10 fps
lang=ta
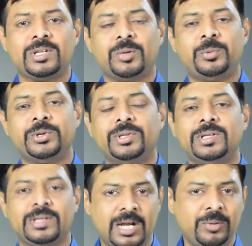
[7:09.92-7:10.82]
எடுத்த பொழுது
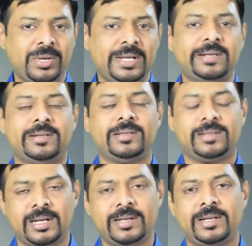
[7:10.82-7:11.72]
கண்மலையிலிருந்து
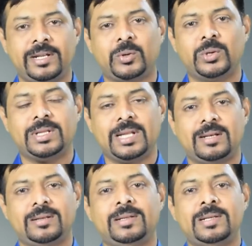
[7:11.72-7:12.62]
தண்ணீரை
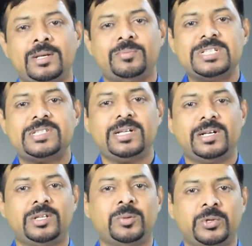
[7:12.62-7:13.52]
கொடுத்தார் பசி
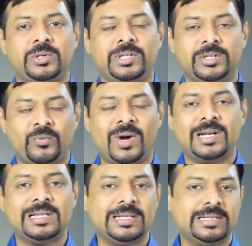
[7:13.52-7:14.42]
எடுத்த பொழுது
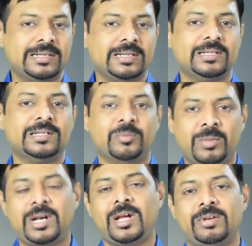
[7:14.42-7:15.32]
வானத்தை திறந்து
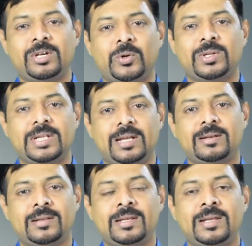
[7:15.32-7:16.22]
மன்னாவை கொடுத்தார்
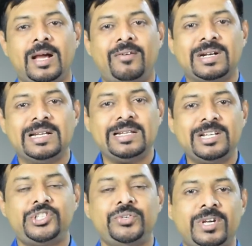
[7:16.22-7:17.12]
அவர்கள்
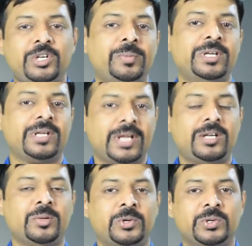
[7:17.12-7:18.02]
இறைச்சி வேண்டும் என்று
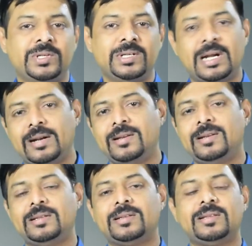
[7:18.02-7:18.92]
கேட்டபொழுது
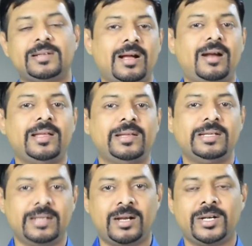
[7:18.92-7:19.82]
கடலிலிருந்து காடையை
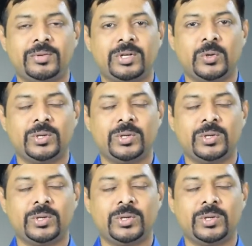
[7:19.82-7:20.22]
ஆண்டவர்